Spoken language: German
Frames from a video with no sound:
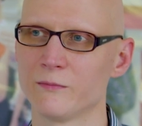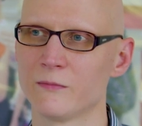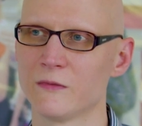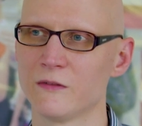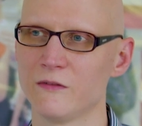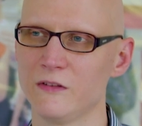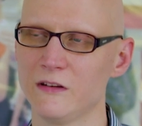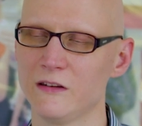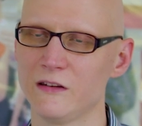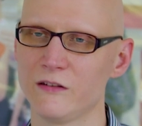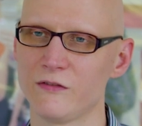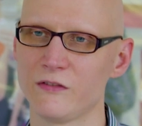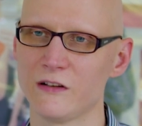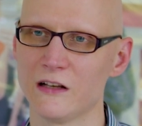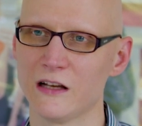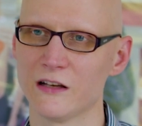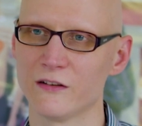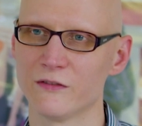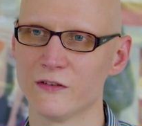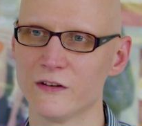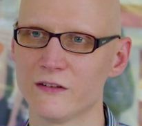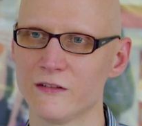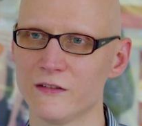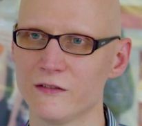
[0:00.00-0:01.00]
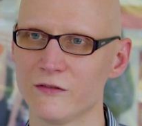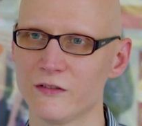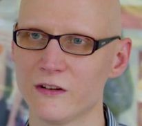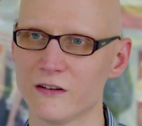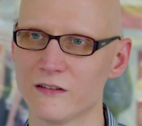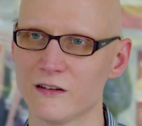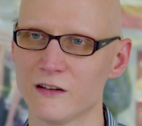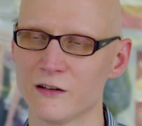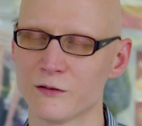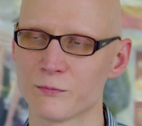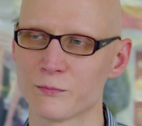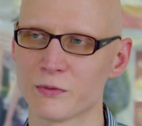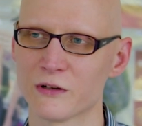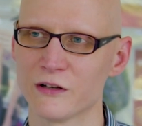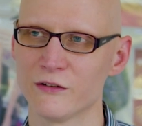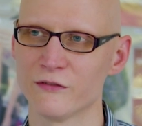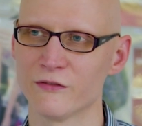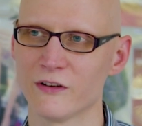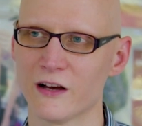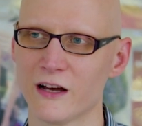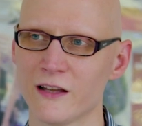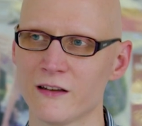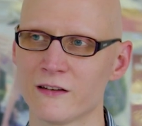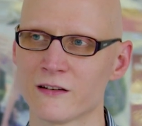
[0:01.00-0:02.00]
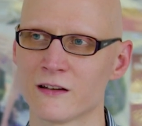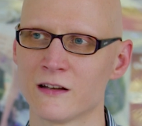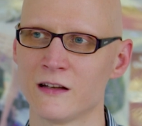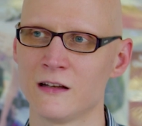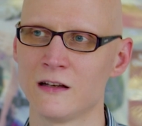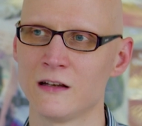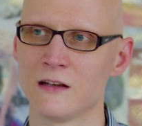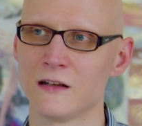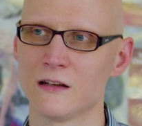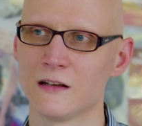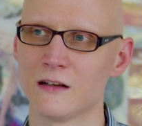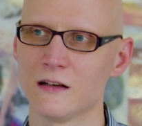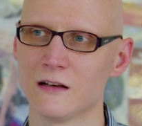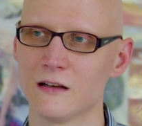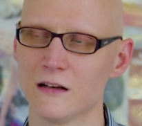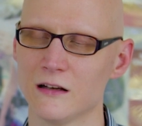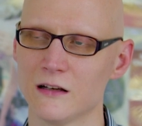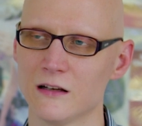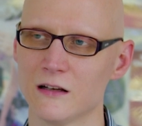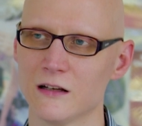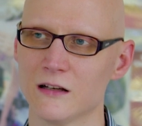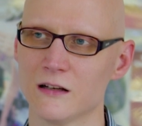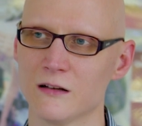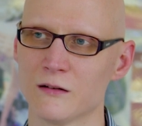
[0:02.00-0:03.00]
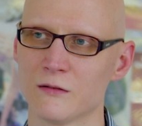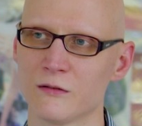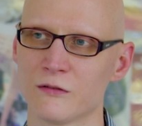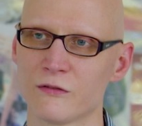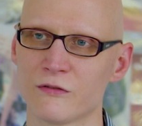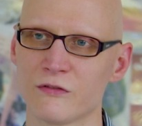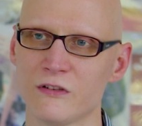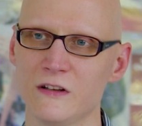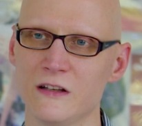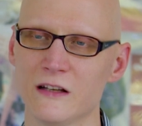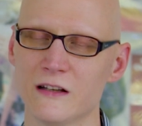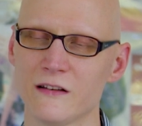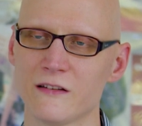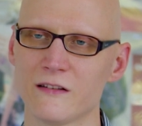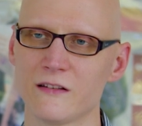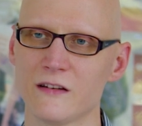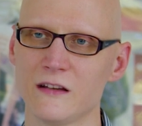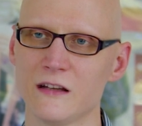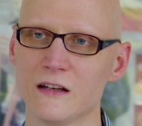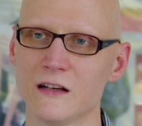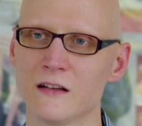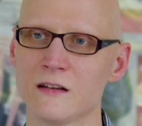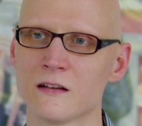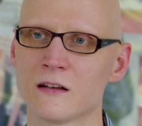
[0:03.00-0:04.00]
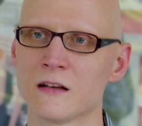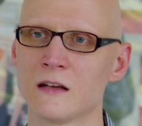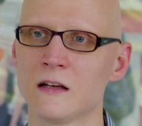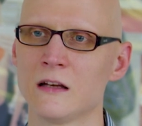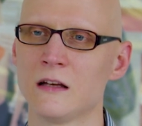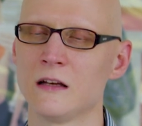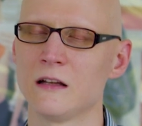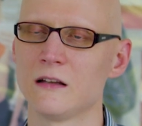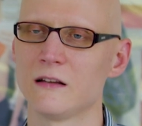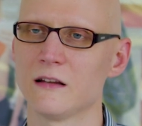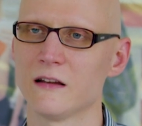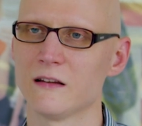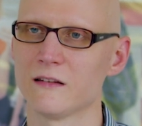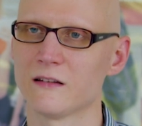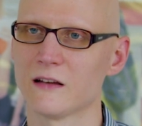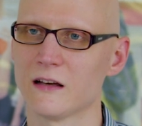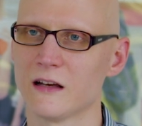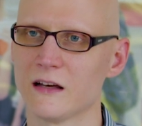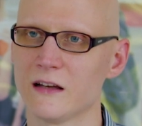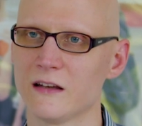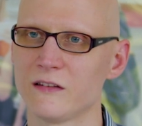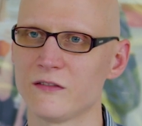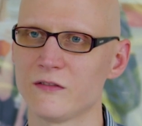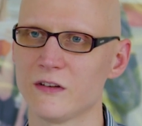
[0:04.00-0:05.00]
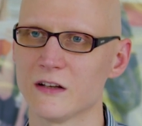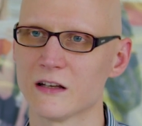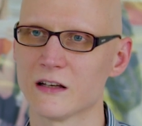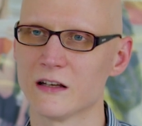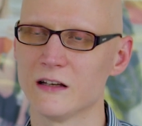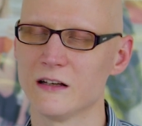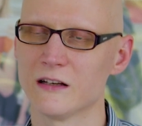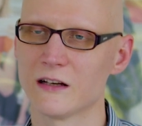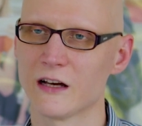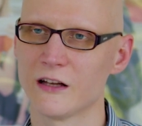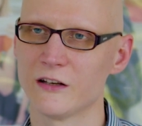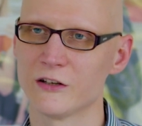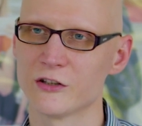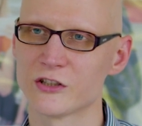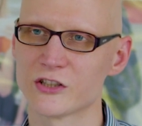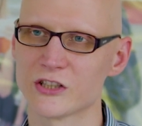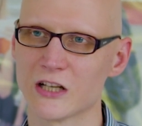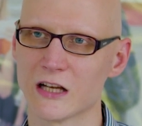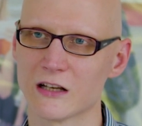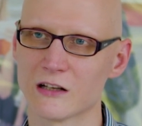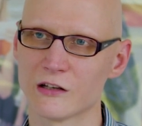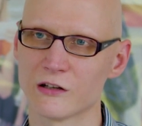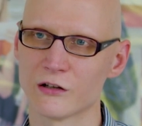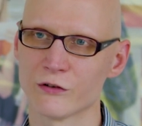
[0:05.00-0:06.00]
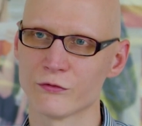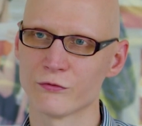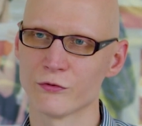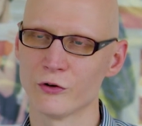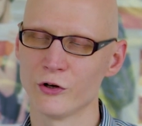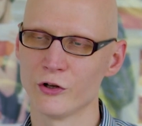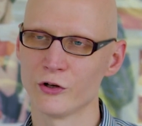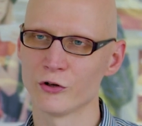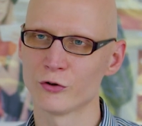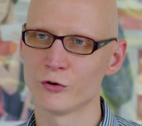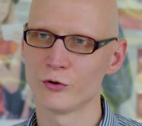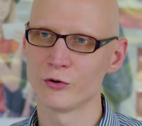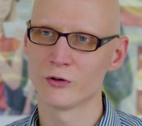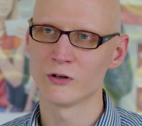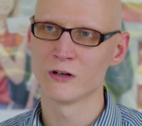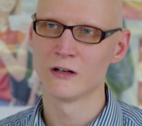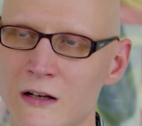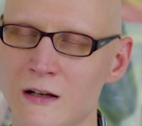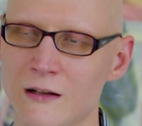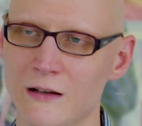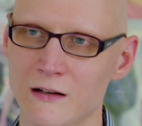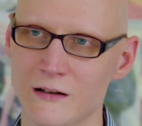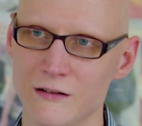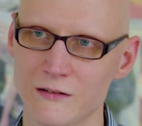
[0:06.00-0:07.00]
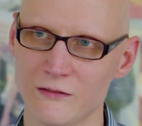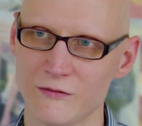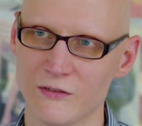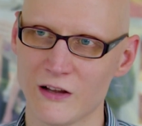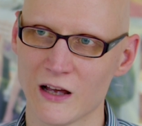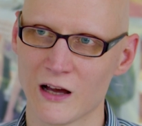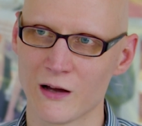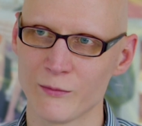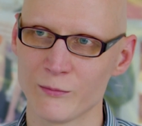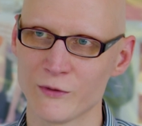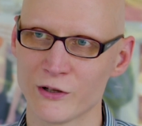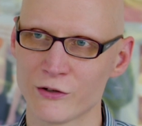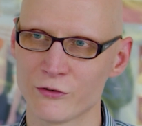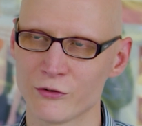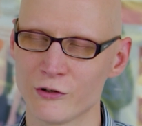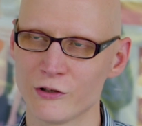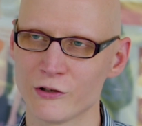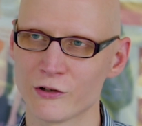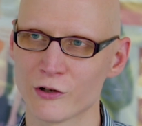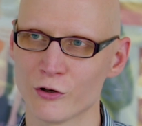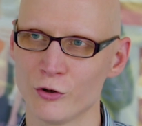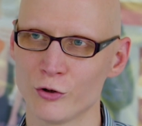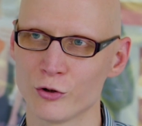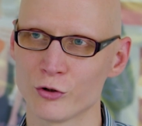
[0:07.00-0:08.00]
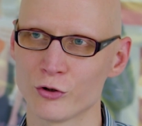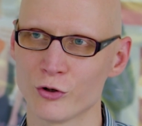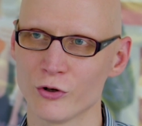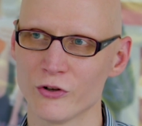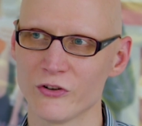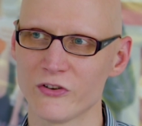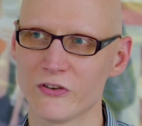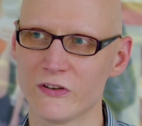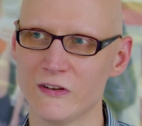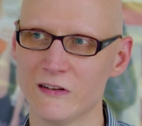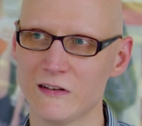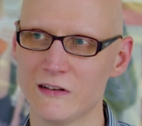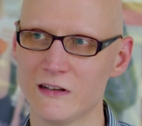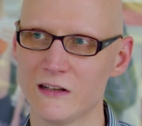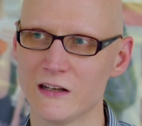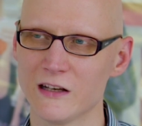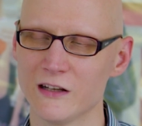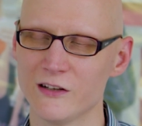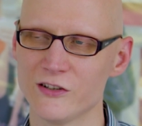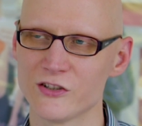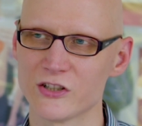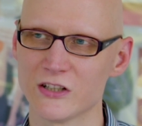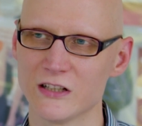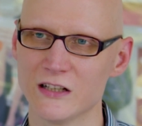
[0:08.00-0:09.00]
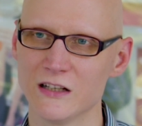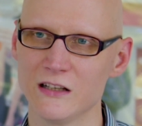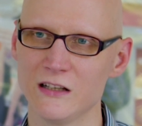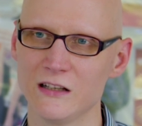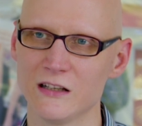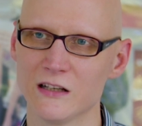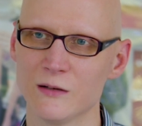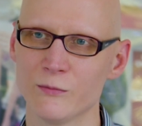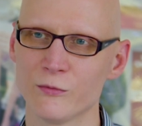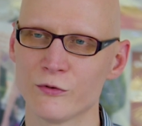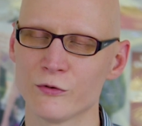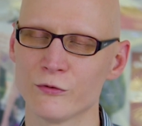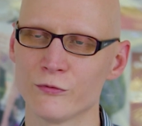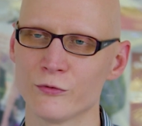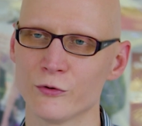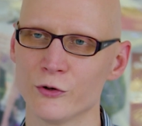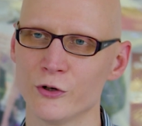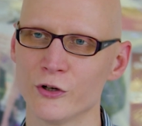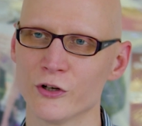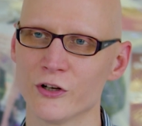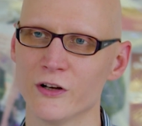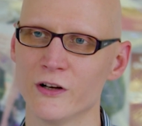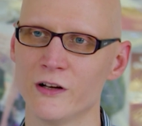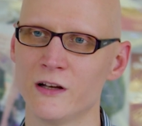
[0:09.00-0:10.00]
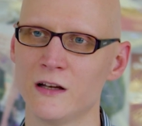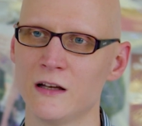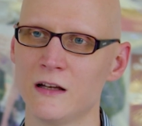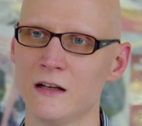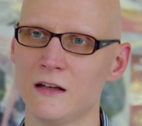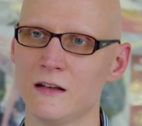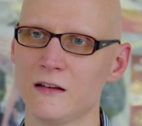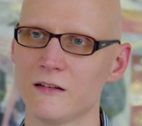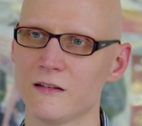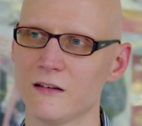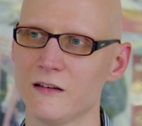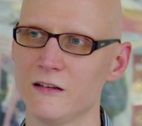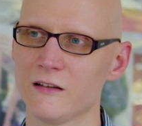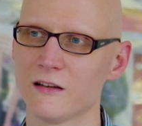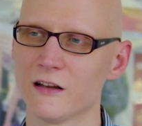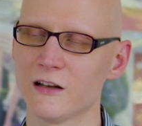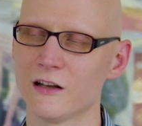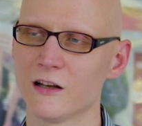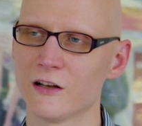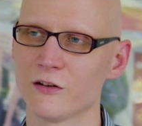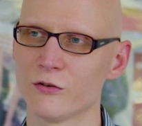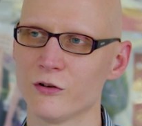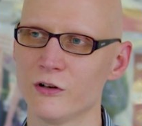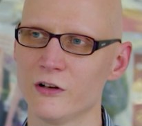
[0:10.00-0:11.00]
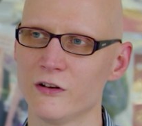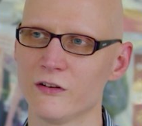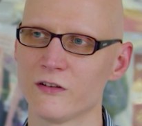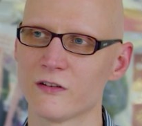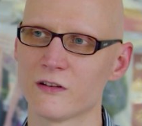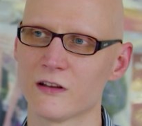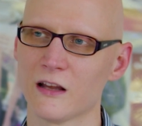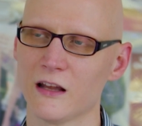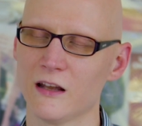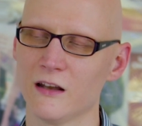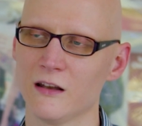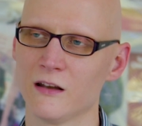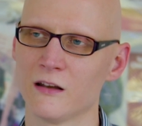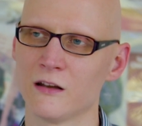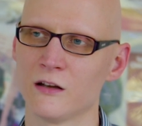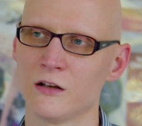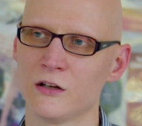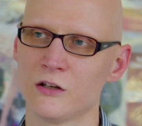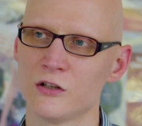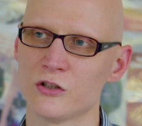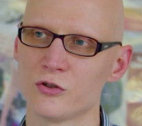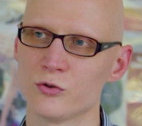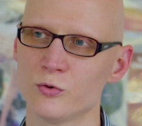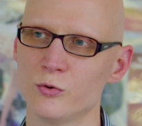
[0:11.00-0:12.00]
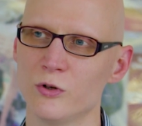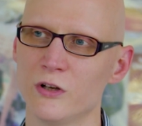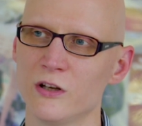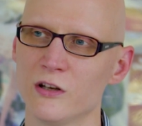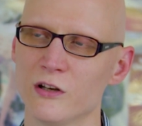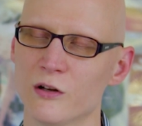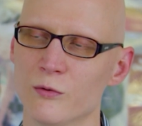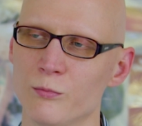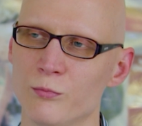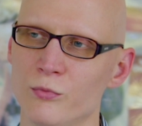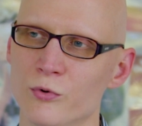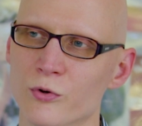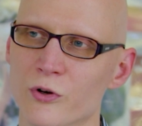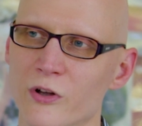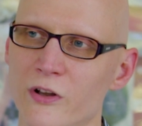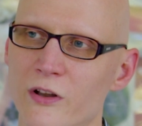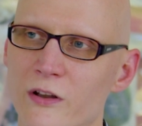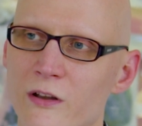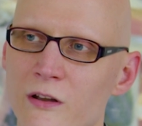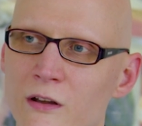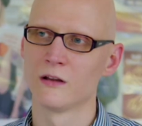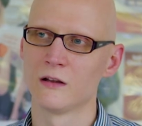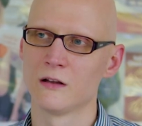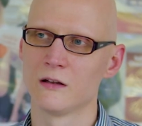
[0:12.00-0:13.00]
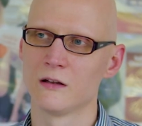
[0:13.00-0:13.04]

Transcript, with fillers: äh, wie Sie vielleicht wissen, wir sind privat äh, finanziert. Das heißt, wir kriegen keine staatliche Förderung. Wir haben natürlich auch Kosten, die hier entstehen. Demzufolge sind da natürlich dann Studiengebühren